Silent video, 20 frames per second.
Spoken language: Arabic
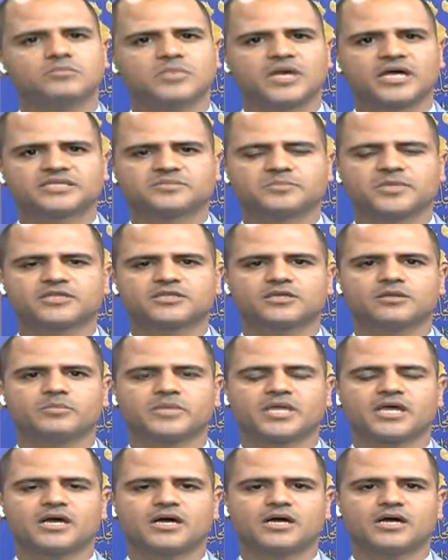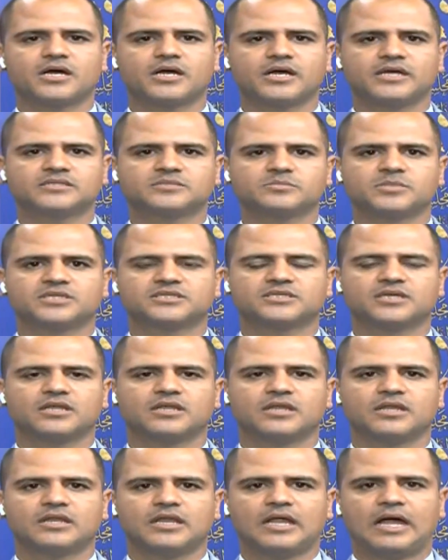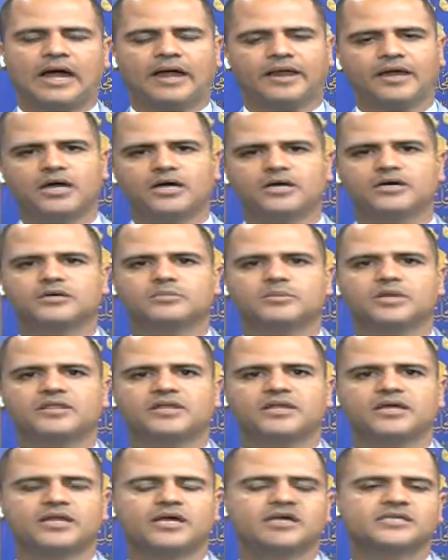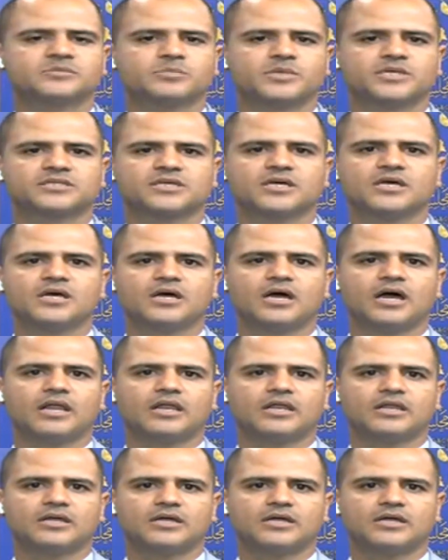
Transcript: ازمه المياه ازمه الحرائق مثلا ازمه آه،